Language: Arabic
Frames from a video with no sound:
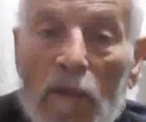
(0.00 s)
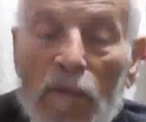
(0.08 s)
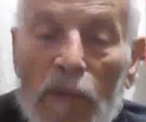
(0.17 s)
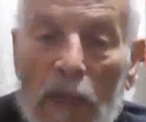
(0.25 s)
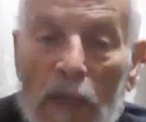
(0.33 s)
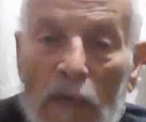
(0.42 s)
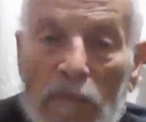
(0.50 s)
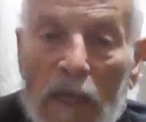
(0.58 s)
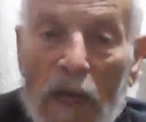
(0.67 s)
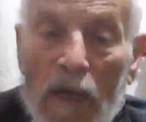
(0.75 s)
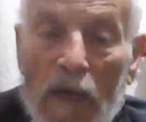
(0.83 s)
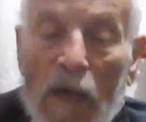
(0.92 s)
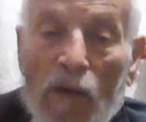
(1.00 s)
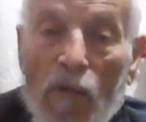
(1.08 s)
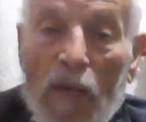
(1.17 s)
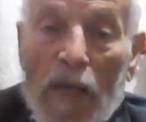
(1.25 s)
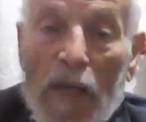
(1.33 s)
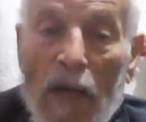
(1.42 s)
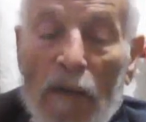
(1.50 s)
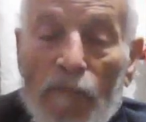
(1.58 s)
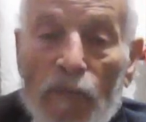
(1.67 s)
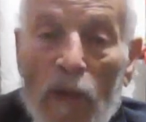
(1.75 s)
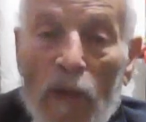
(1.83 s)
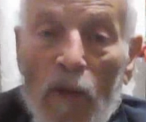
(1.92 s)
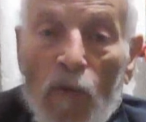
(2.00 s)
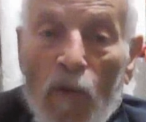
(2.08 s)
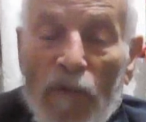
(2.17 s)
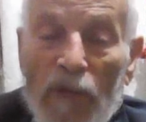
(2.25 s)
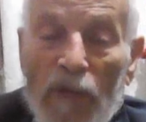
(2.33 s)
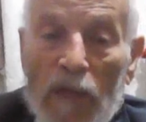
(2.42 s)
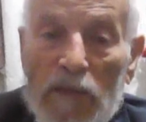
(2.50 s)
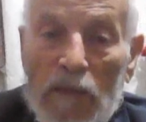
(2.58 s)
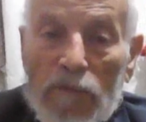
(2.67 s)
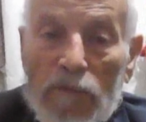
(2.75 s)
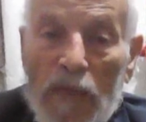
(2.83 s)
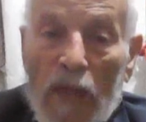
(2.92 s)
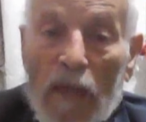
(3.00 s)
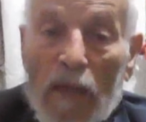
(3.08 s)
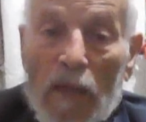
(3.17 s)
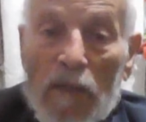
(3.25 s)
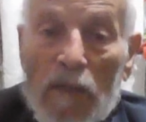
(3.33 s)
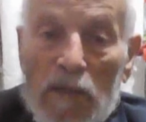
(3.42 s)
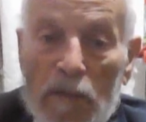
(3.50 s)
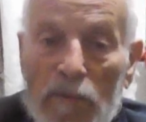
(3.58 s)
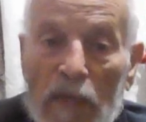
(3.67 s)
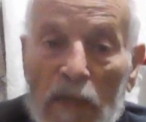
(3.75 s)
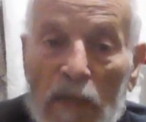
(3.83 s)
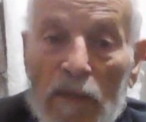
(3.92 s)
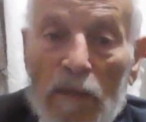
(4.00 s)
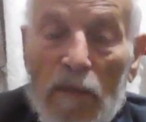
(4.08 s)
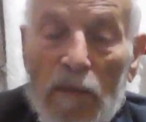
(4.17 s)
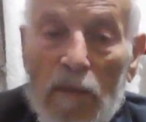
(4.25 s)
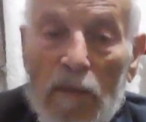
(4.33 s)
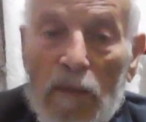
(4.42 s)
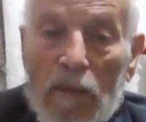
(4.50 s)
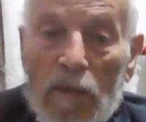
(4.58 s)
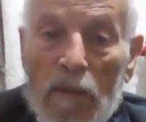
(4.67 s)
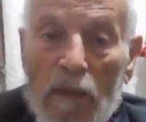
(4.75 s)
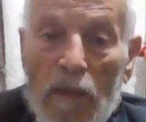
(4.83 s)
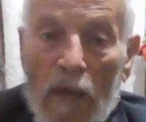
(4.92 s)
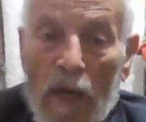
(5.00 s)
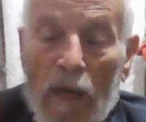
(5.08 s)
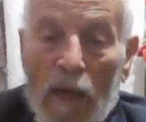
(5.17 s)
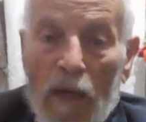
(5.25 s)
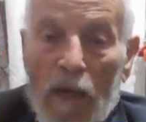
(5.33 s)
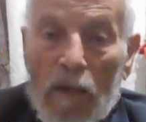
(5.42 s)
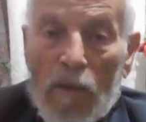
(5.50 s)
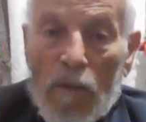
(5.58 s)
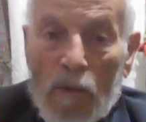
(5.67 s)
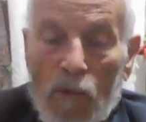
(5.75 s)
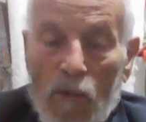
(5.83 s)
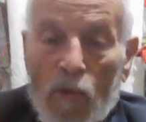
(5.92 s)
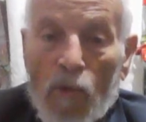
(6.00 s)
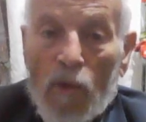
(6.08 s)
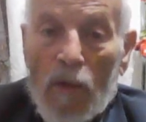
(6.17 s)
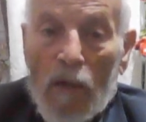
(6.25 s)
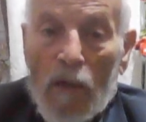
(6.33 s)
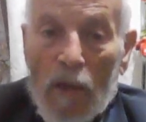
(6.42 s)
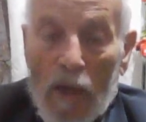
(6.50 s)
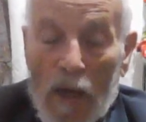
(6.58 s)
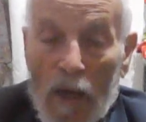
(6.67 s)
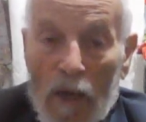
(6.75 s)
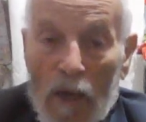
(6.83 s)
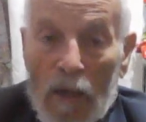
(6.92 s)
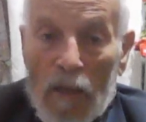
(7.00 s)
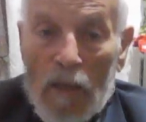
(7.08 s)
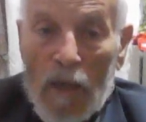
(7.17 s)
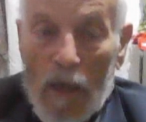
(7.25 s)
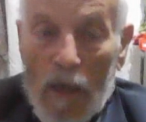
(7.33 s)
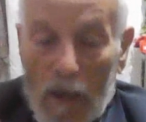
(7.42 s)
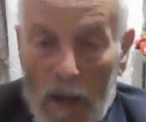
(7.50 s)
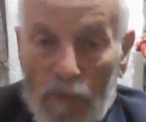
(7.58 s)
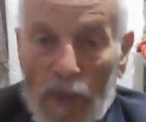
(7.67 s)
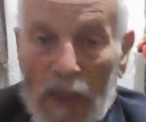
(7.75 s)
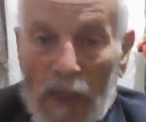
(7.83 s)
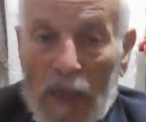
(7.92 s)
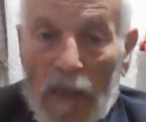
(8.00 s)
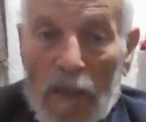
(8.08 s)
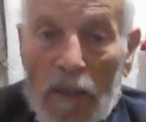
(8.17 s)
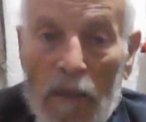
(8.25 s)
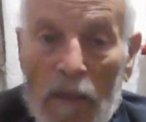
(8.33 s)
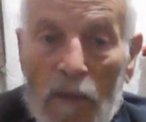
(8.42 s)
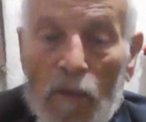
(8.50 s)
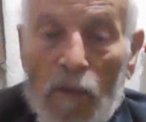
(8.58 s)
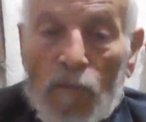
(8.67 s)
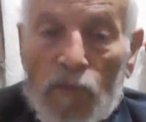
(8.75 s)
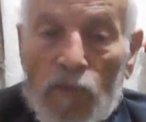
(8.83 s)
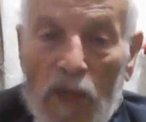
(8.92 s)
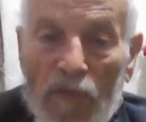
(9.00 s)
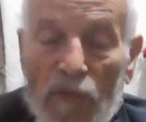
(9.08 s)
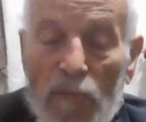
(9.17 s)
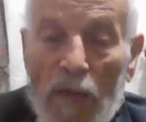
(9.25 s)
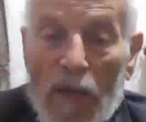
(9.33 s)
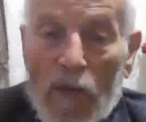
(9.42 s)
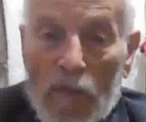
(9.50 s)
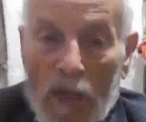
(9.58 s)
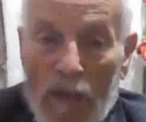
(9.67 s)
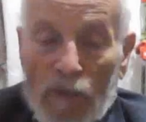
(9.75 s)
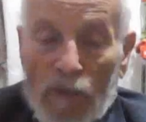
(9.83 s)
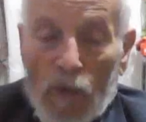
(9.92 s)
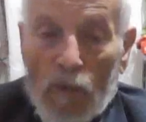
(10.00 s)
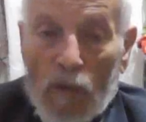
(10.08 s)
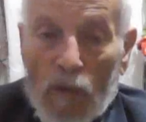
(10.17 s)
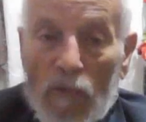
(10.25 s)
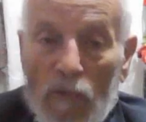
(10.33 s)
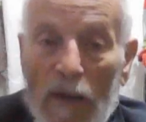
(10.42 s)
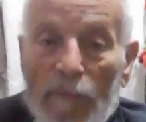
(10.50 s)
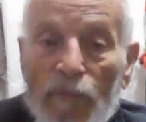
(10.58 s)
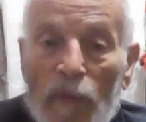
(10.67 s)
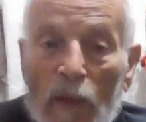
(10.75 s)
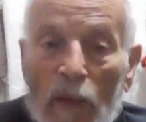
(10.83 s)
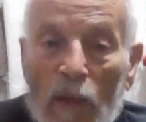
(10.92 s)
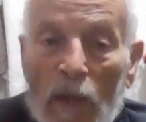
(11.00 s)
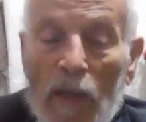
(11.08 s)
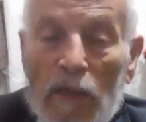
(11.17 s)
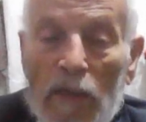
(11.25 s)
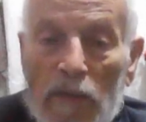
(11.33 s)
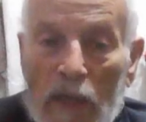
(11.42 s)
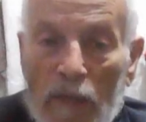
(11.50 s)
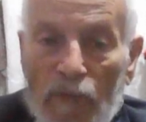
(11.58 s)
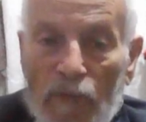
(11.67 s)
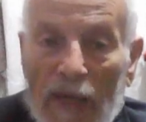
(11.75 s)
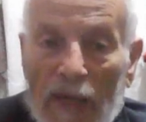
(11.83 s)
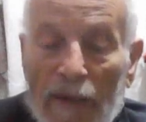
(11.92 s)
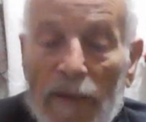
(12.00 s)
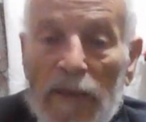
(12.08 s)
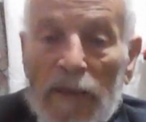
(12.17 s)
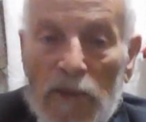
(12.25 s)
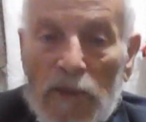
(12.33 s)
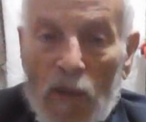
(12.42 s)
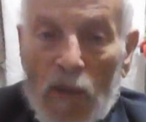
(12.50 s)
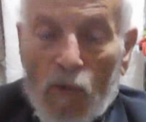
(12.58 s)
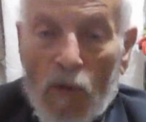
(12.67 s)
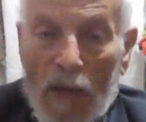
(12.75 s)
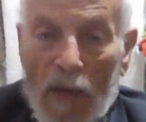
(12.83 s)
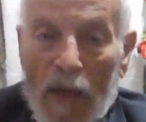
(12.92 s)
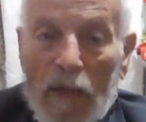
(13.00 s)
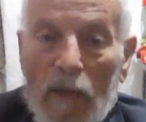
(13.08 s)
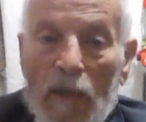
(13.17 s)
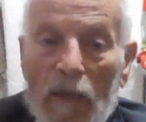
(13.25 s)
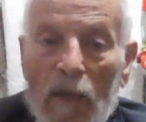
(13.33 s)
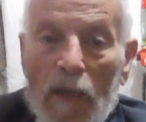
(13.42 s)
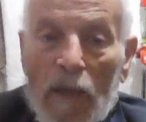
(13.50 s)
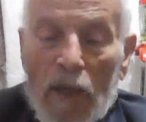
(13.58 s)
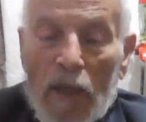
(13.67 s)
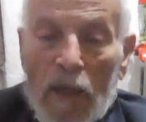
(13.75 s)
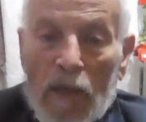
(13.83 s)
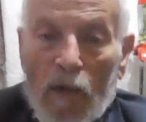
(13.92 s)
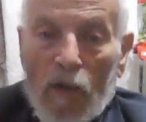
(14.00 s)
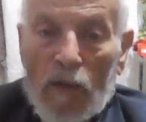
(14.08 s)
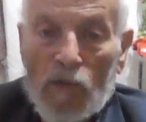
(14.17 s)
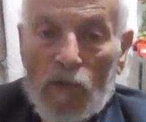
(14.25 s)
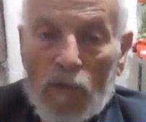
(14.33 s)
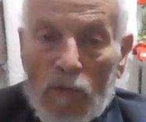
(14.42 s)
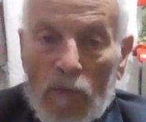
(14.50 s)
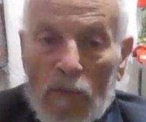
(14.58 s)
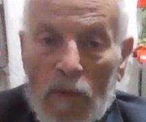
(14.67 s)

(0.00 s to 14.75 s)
فيها ما قهر لنا وفيها استبدال استبداد على عقول الغافلين ومن شاف في بالهم الغافلون اللي إسرائيل فعلا تقول الحق هي دولة